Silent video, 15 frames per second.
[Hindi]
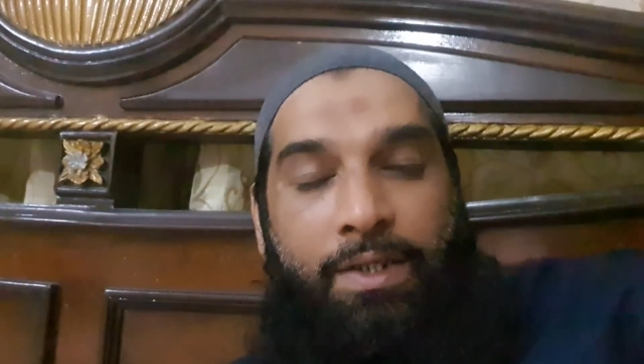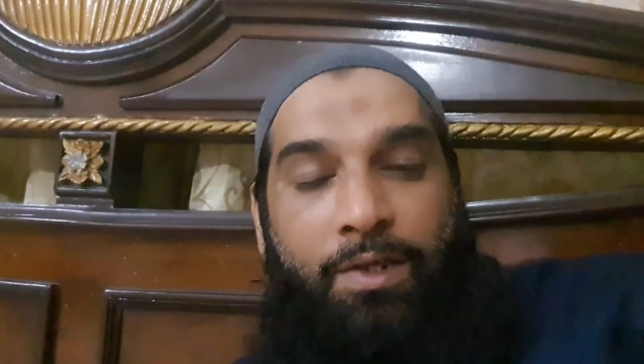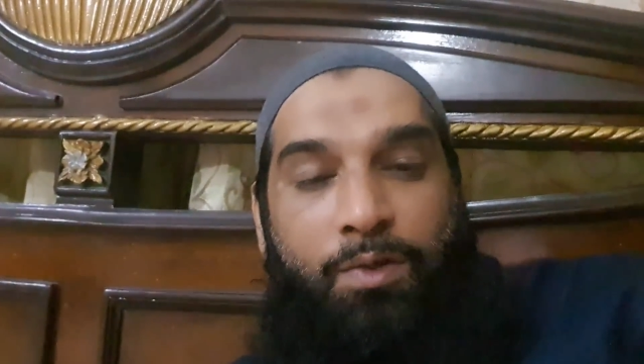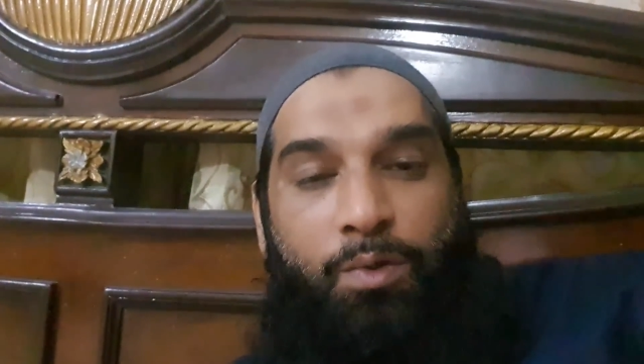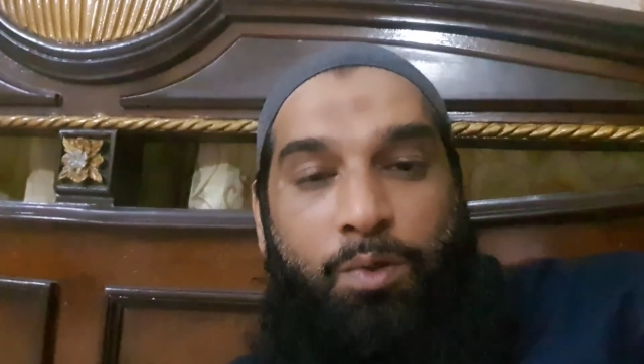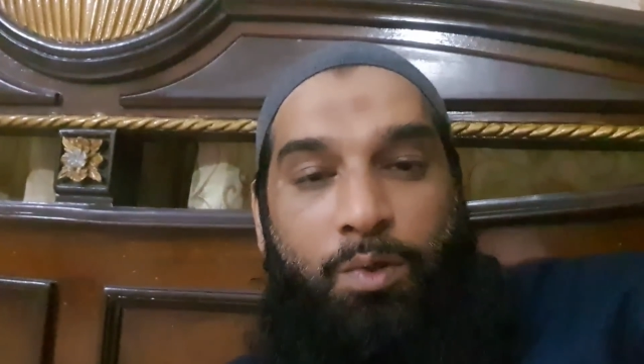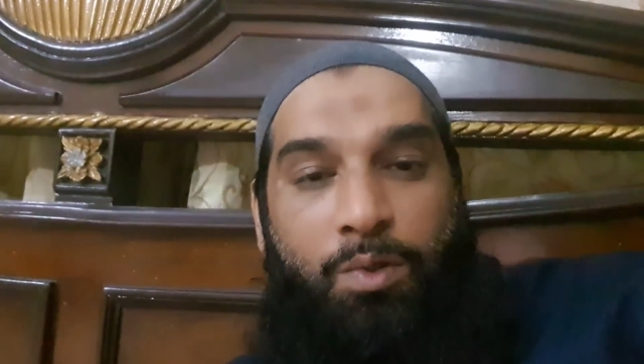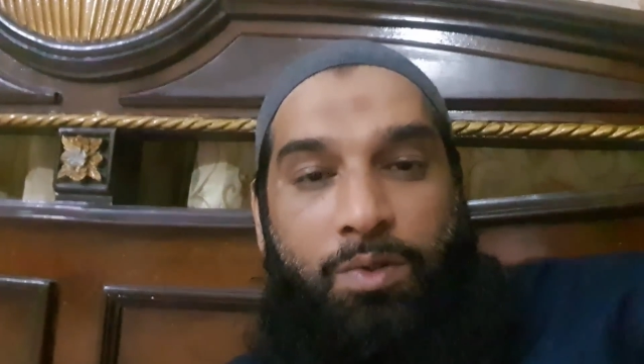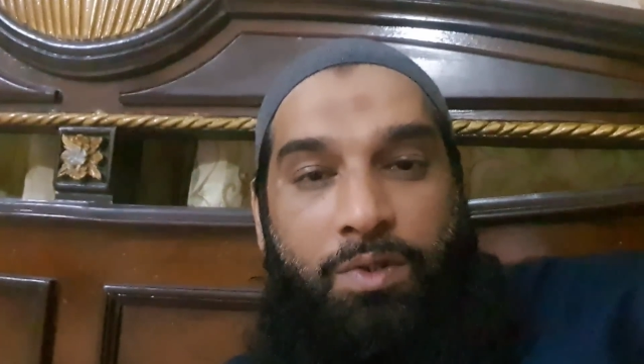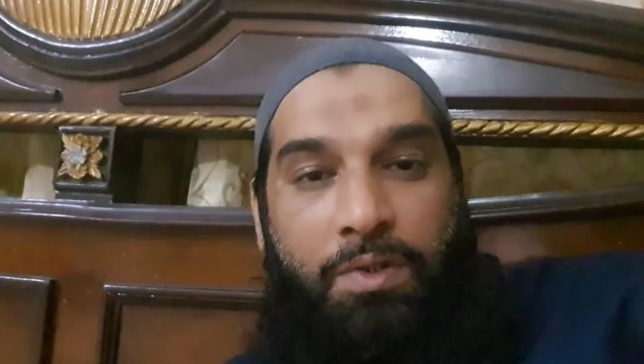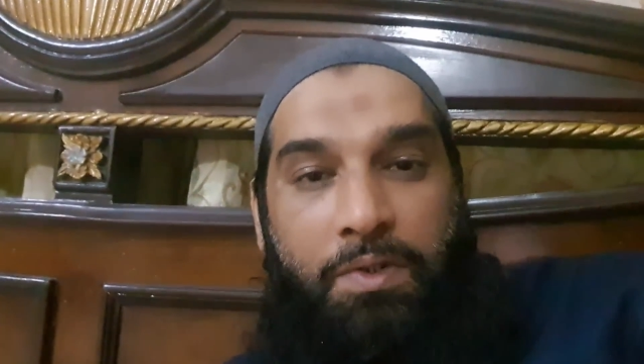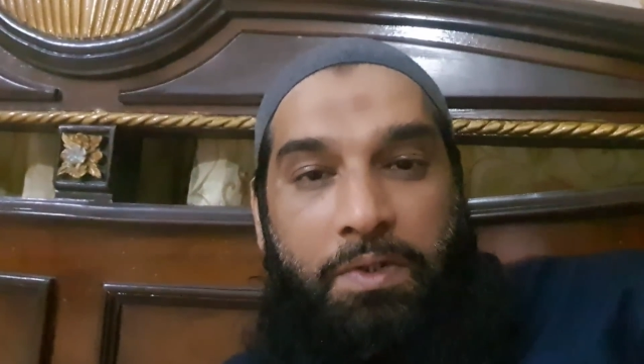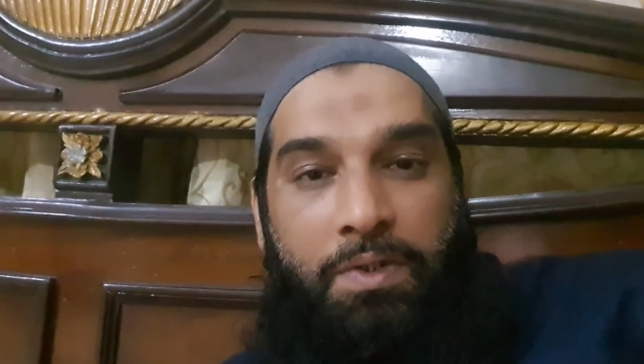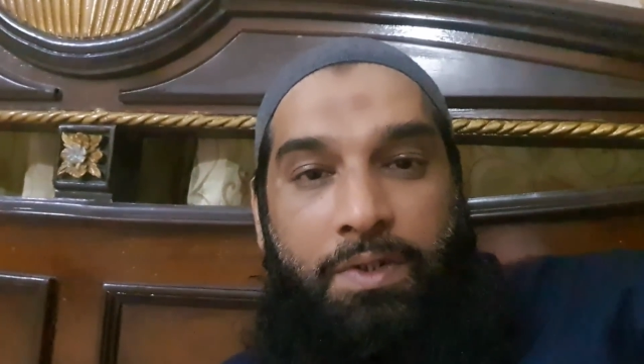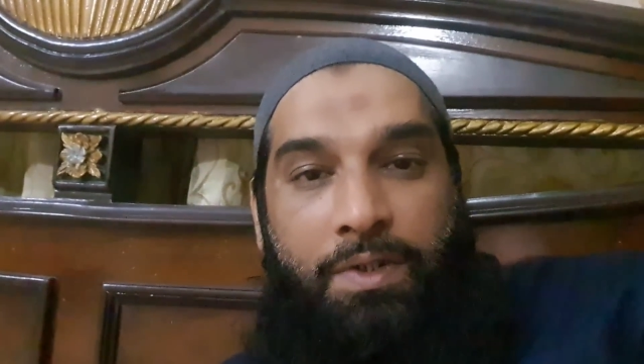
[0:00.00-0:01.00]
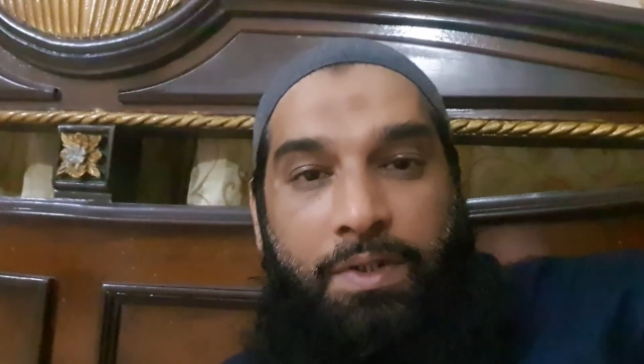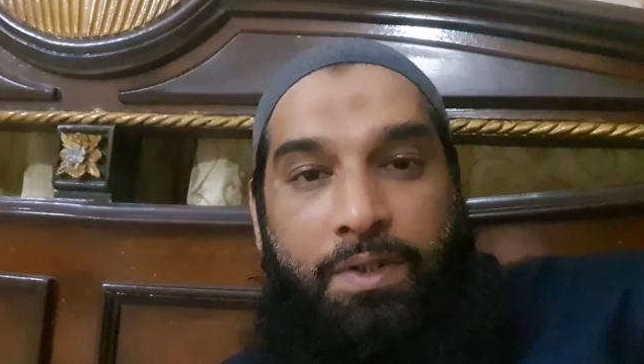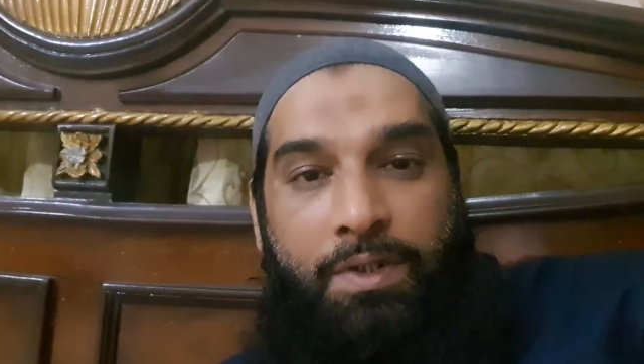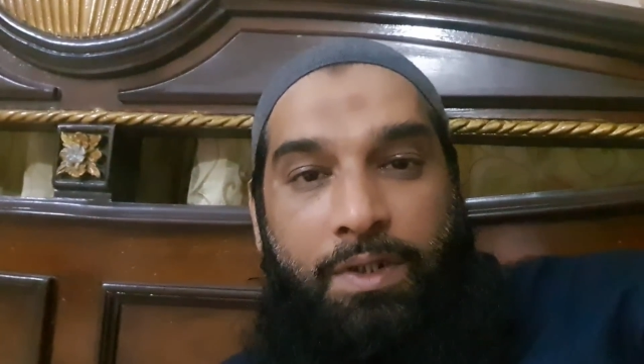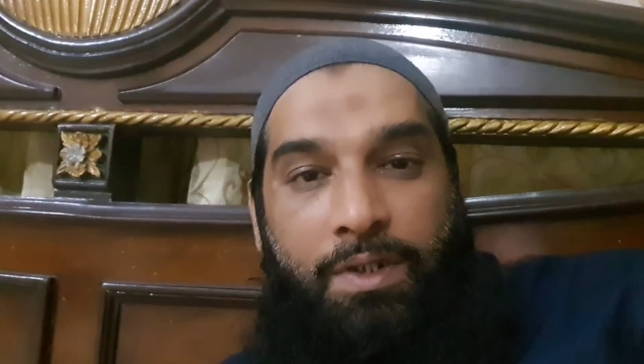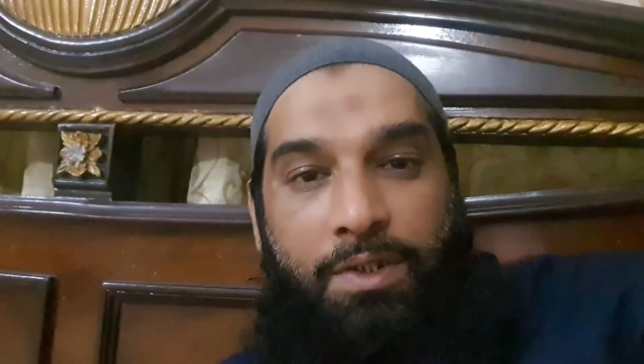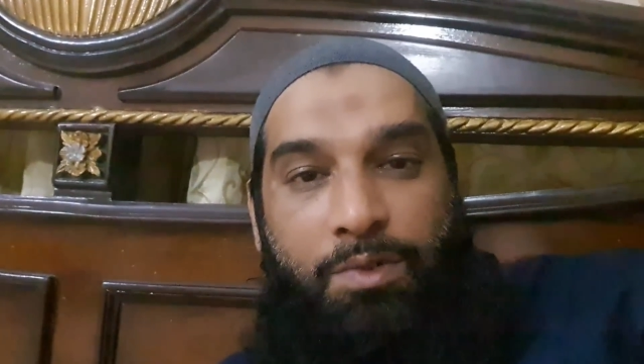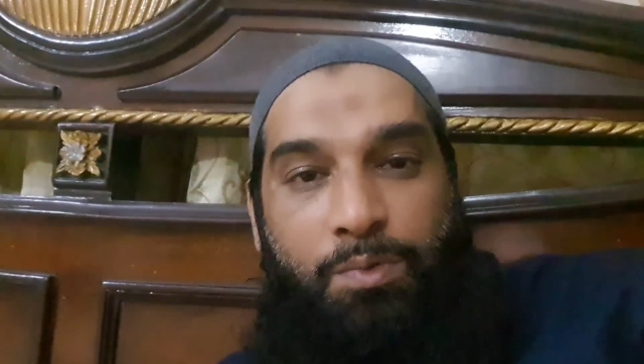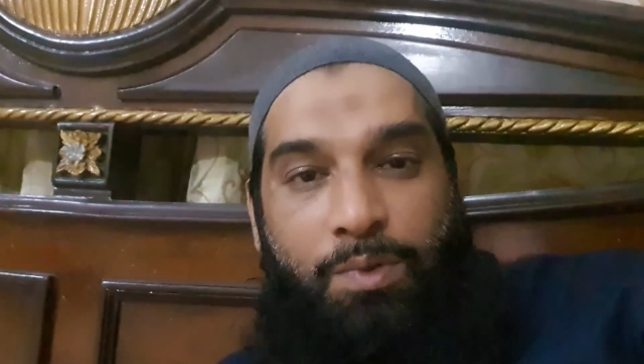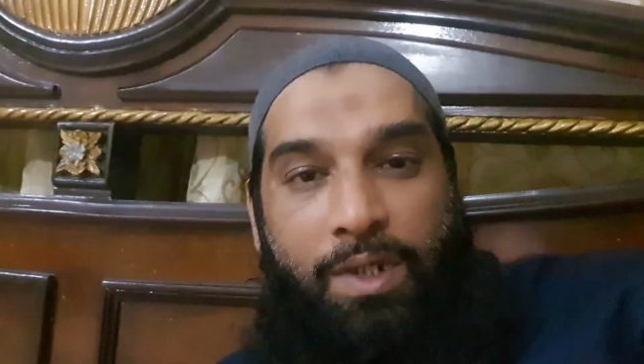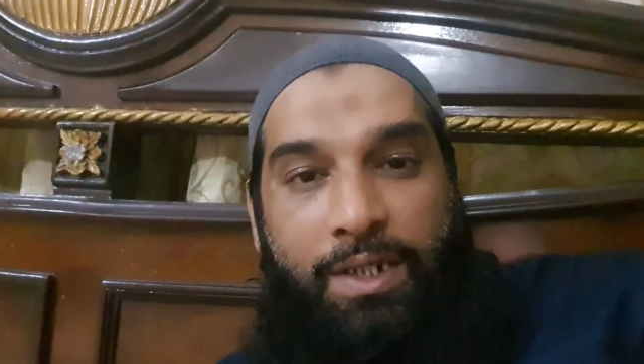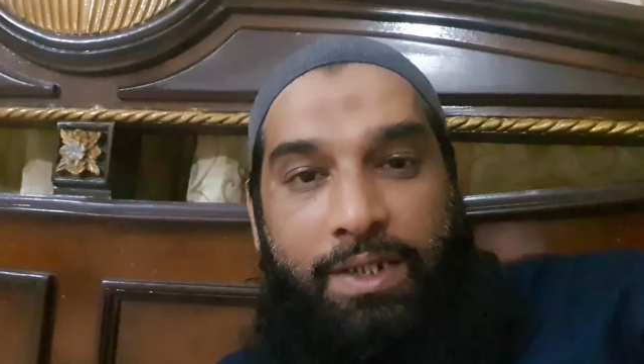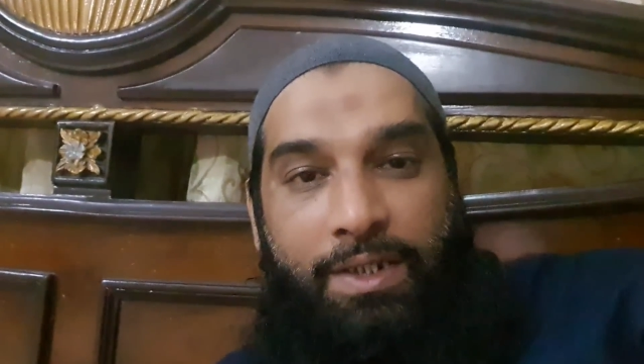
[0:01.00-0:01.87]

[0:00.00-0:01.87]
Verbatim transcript: ये लोग दुआ